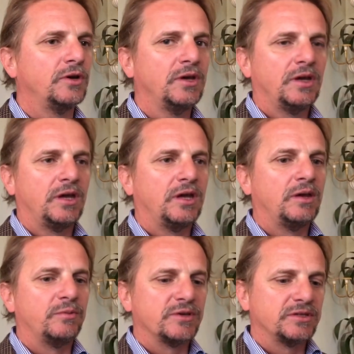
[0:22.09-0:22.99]
e
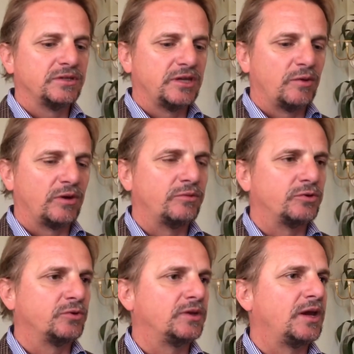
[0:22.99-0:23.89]
presentiamo l'apertura
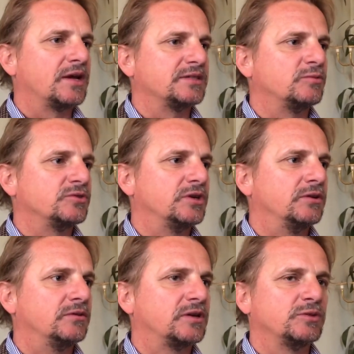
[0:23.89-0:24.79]
della Casa Museo.
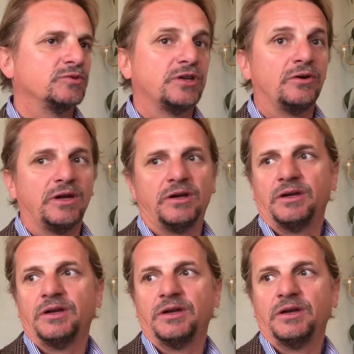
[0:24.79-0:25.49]
Casa Museo è